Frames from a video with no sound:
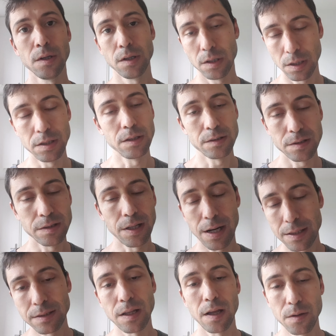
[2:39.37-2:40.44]
E si
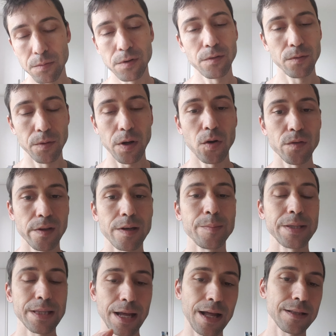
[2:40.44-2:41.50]
tratta di una cosa
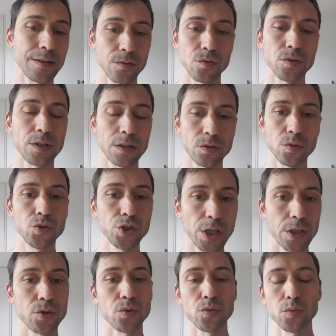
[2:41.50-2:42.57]
limitata soltanto a un
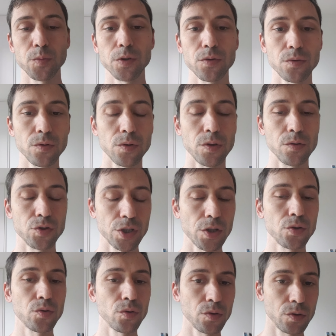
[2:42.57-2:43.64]
certo, numero, un
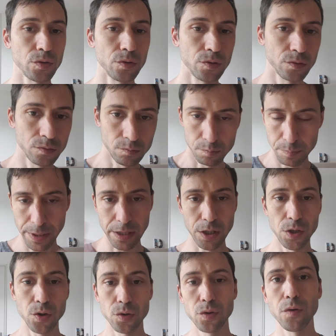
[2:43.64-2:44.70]
certo mm,
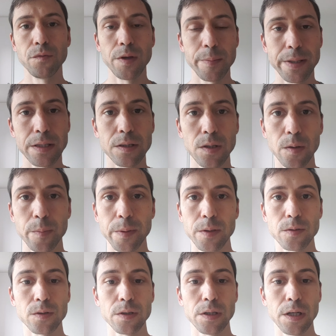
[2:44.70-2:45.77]
periodo, ovviamente, il
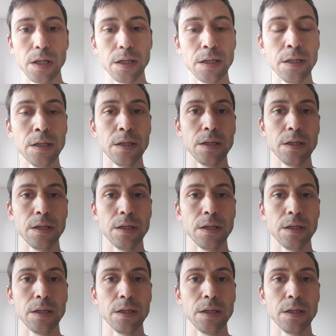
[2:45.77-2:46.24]
periodo del,